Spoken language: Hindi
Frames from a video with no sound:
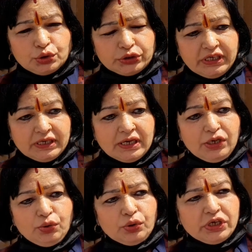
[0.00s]
तो देख
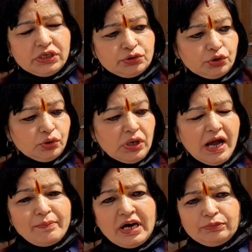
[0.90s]
रही हूँ कि जो
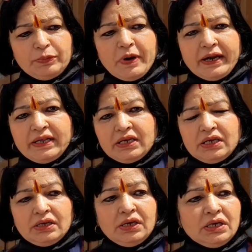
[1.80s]
आम आदमी पार्टी
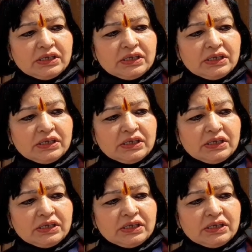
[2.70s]
के